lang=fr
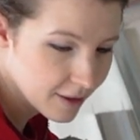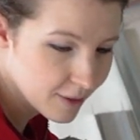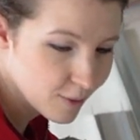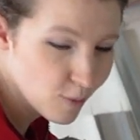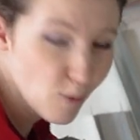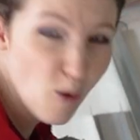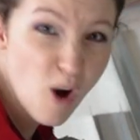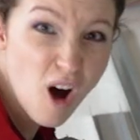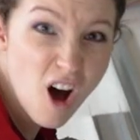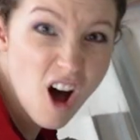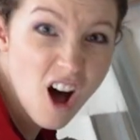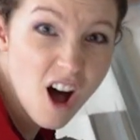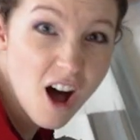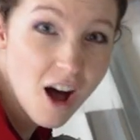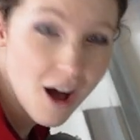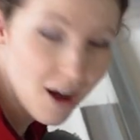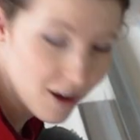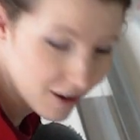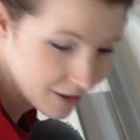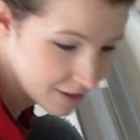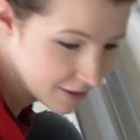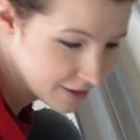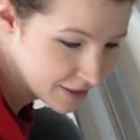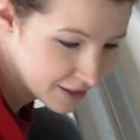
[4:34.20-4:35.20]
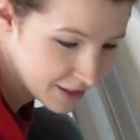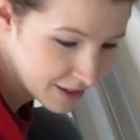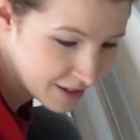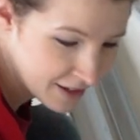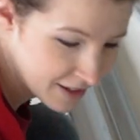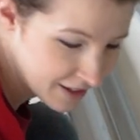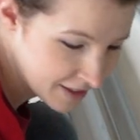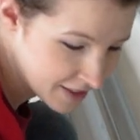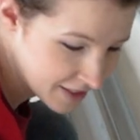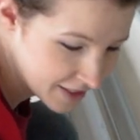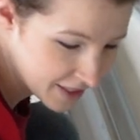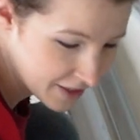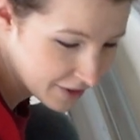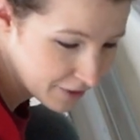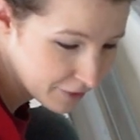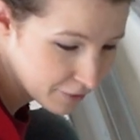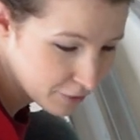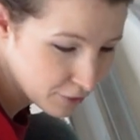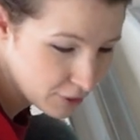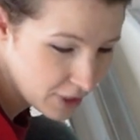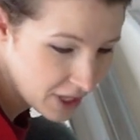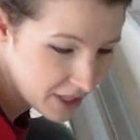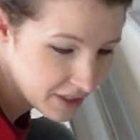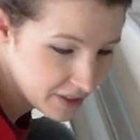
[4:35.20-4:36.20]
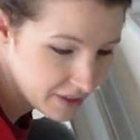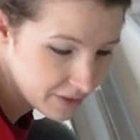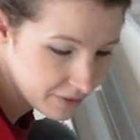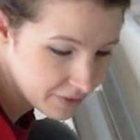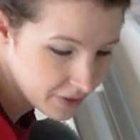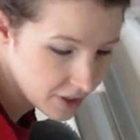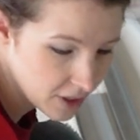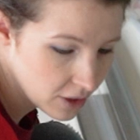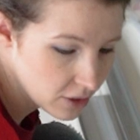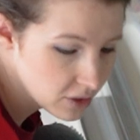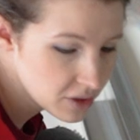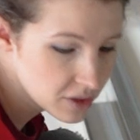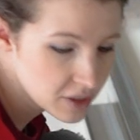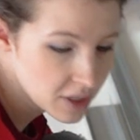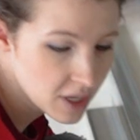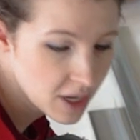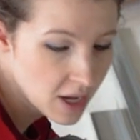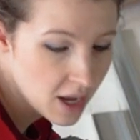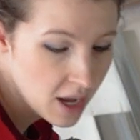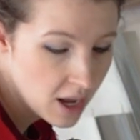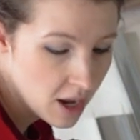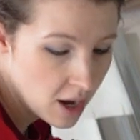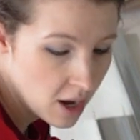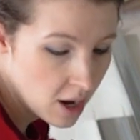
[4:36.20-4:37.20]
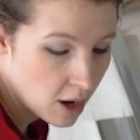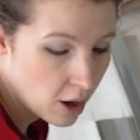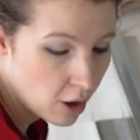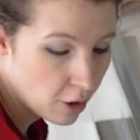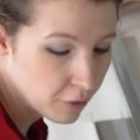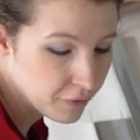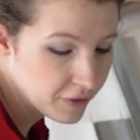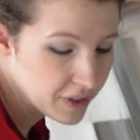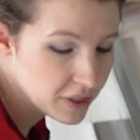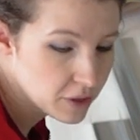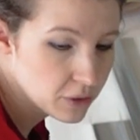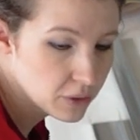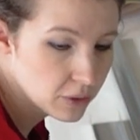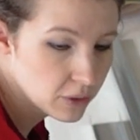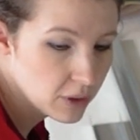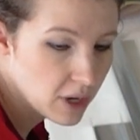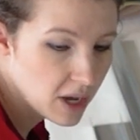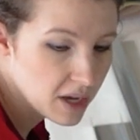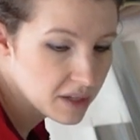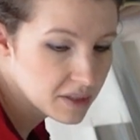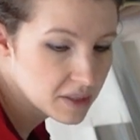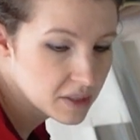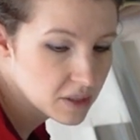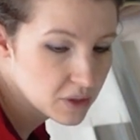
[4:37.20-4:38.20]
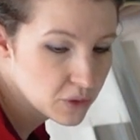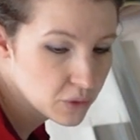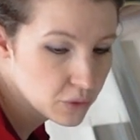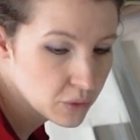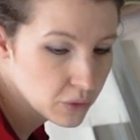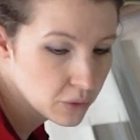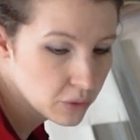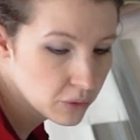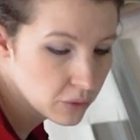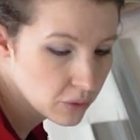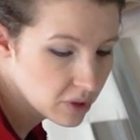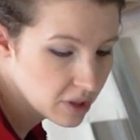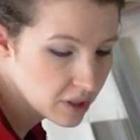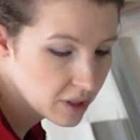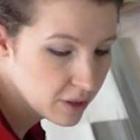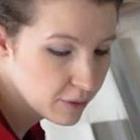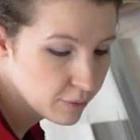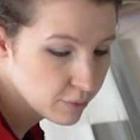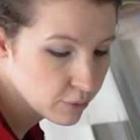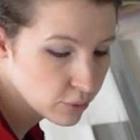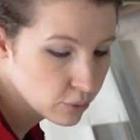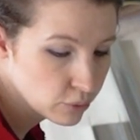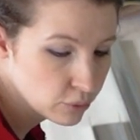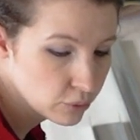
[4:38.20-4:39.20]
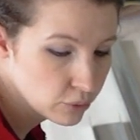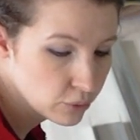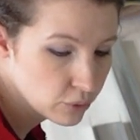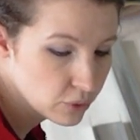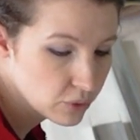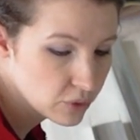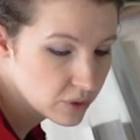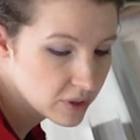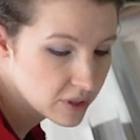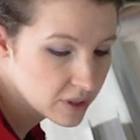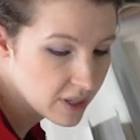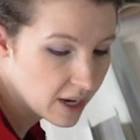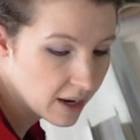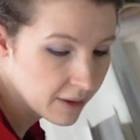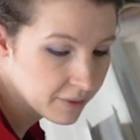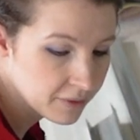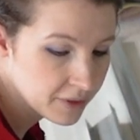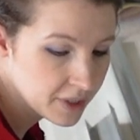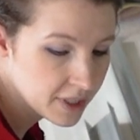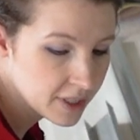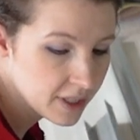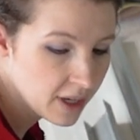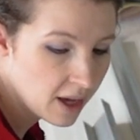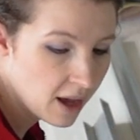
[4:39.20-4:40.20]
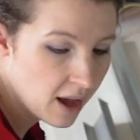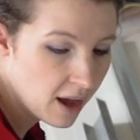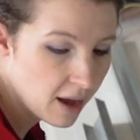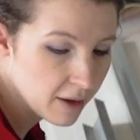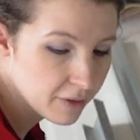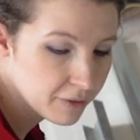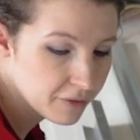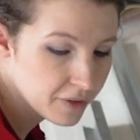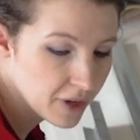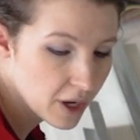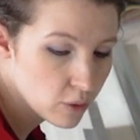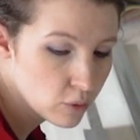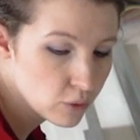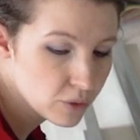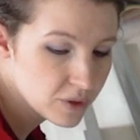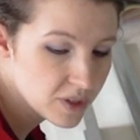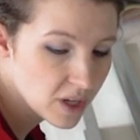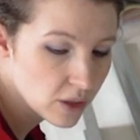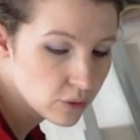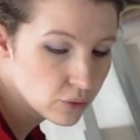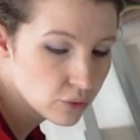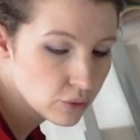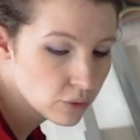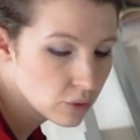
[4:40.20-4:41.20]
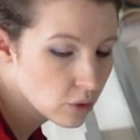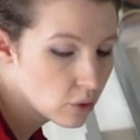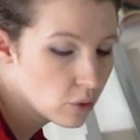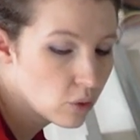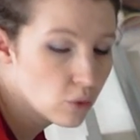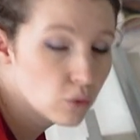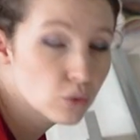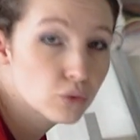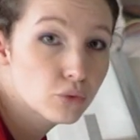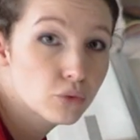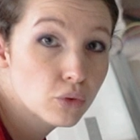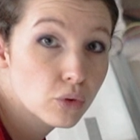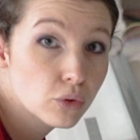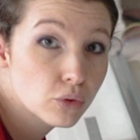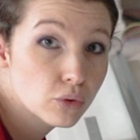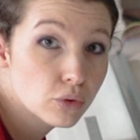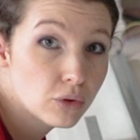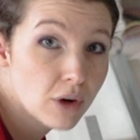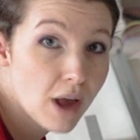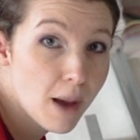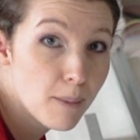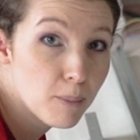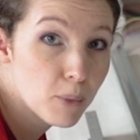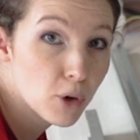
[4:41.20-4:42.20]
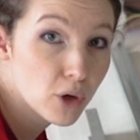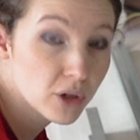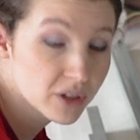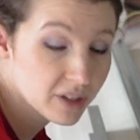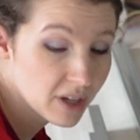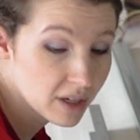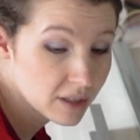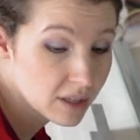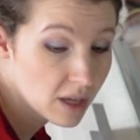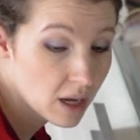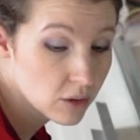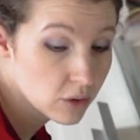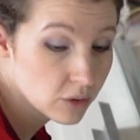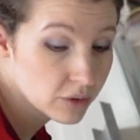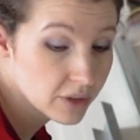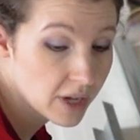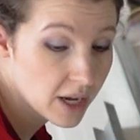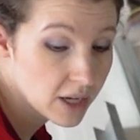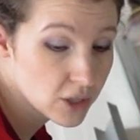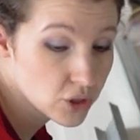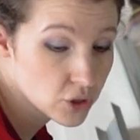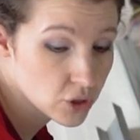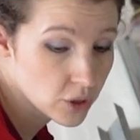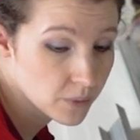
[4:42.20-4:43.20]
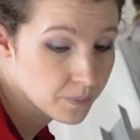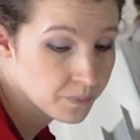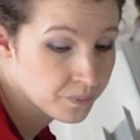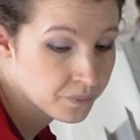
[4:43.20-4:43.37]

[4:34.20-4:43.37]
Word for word: Waouh Vous avez vu la différence en fait, ceux-là, c'est ceux qui vont nous servir à faire l'ossature autour de la porte à galandage.